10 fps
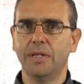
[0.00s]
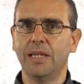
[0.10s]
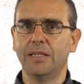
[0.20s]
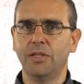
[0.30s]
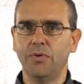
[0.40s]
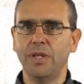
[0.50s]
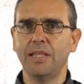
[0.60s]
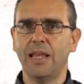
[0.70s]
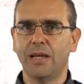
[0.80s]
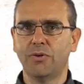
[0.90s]
La teoria
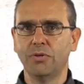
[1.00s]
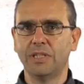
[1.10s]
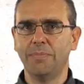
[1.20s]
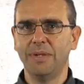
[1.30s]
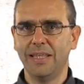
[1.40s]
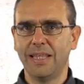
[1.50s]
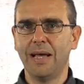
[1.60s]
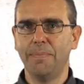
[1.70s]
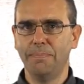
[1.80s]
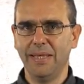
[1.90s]
della
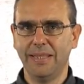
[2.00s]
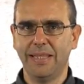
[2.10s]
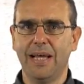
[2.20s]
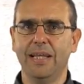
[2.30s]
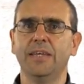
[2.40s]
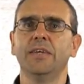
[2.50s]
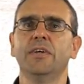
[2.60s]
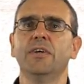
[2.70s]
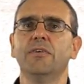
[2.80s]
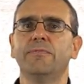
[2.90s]
contabilità mentale
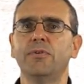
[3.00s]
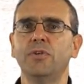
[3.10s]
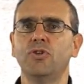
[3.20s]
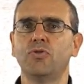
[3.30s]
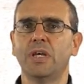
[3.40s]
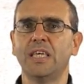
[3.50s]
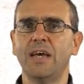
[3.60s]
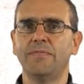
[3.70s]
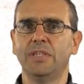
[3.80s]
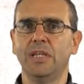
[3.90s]
fornisce una
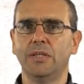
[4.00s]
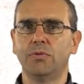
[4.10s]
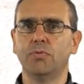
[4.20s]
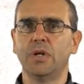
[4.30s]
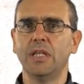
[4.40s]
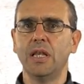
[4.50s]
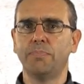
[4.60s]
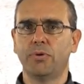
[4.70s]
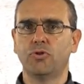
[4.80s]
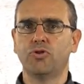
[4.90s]
chiave di lettura
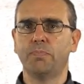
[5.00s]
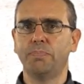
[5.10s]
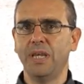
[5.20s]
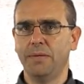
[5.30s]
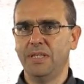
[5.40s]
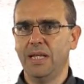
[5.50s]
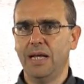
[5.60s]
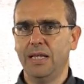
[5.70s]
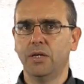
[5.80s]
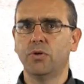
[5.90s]
dell'approccio
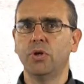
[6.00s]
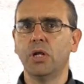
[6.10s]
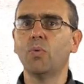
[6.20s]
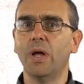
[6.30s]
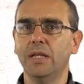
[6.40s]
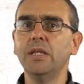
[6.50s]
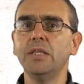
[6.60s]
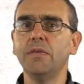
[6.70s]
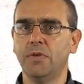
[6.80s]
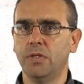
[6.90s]
piramidale con il quale gli
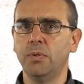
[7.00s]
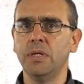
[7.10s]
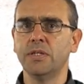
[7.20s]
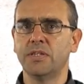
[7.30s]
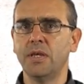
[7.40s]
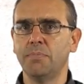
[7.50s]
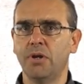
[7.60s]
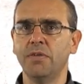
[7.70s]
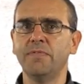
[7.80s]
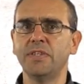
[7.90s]
individui
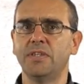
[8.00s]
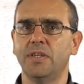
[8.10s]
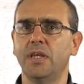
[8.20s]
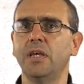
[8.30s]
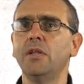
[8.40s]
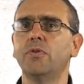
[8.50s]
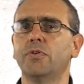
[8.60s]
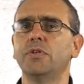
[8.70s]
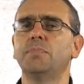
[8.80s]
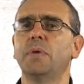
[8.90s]
sembrano investire i
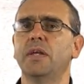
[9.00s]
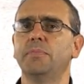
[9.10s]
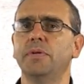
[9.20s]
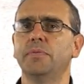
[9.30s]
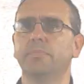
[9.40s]
loro risparmi.